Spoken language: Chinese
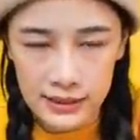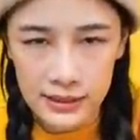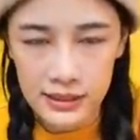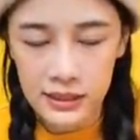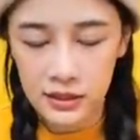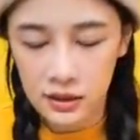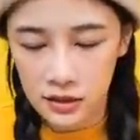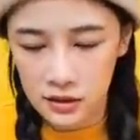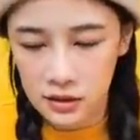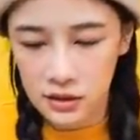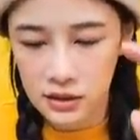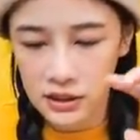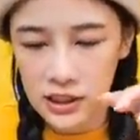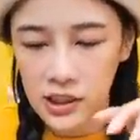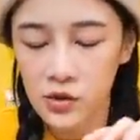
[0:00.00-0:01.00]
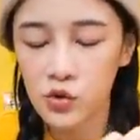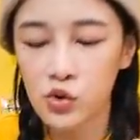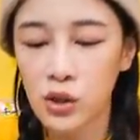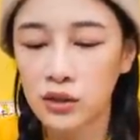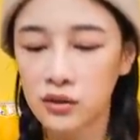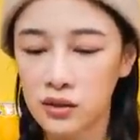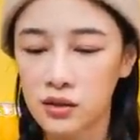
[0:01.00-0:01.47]
这间呢是新
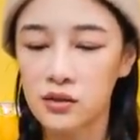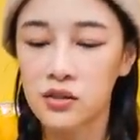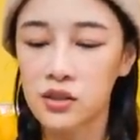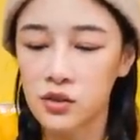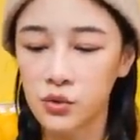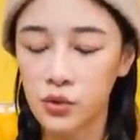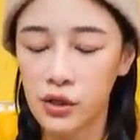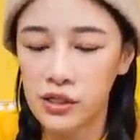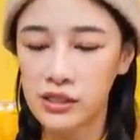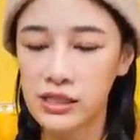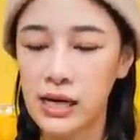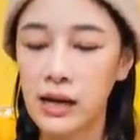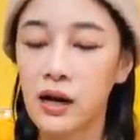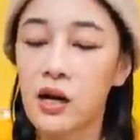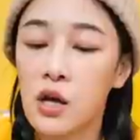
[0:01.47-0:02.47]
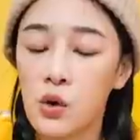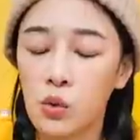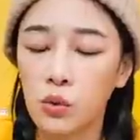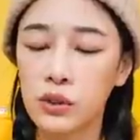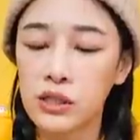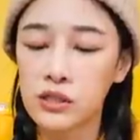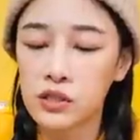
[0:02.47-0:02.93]
装的日月香。
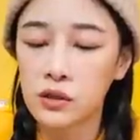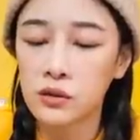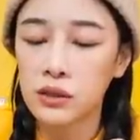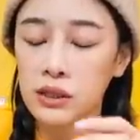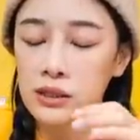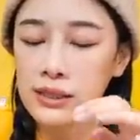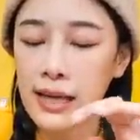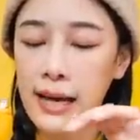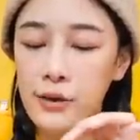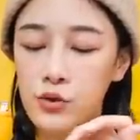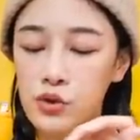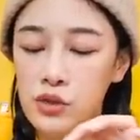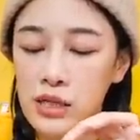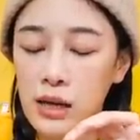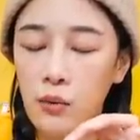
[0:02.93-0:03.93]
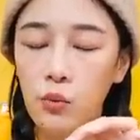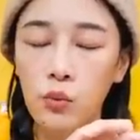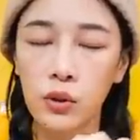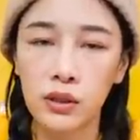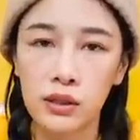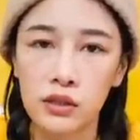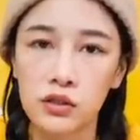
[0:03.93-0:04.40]
我那时候呢在 IG 上
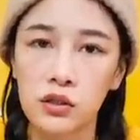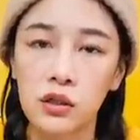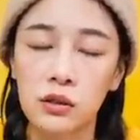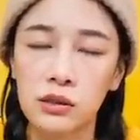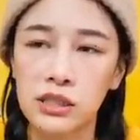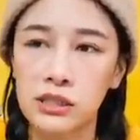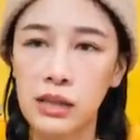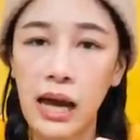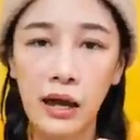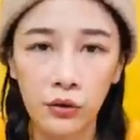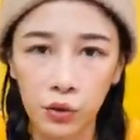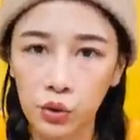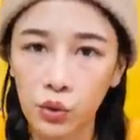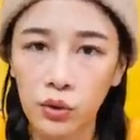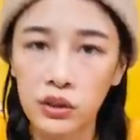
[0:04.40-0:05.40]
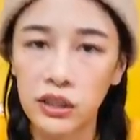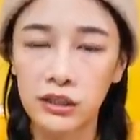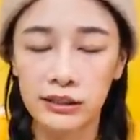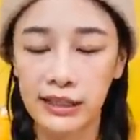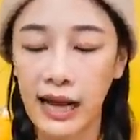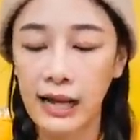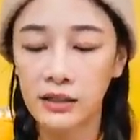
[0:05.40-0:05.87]
问的时候，其实很多人
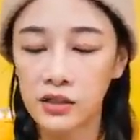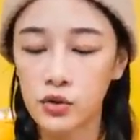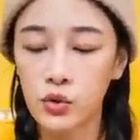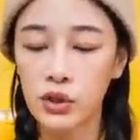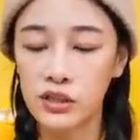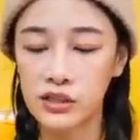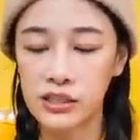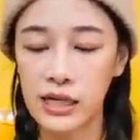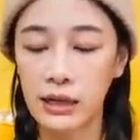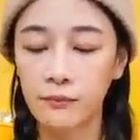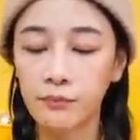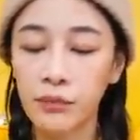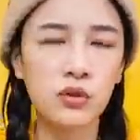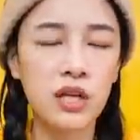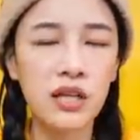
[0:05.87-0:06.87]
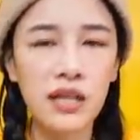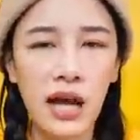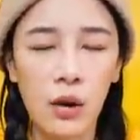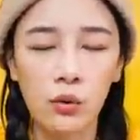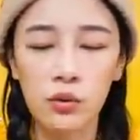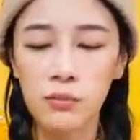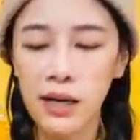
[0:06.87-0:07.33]
答日月香。天
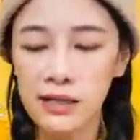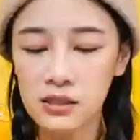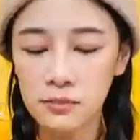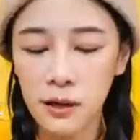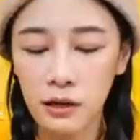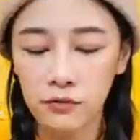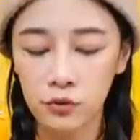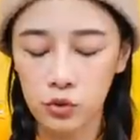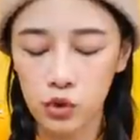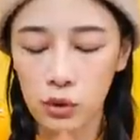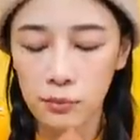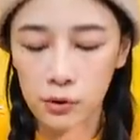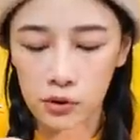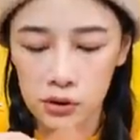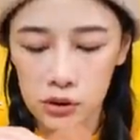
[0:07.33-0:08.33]
哪，我那么爱吃泡芙，我居然没有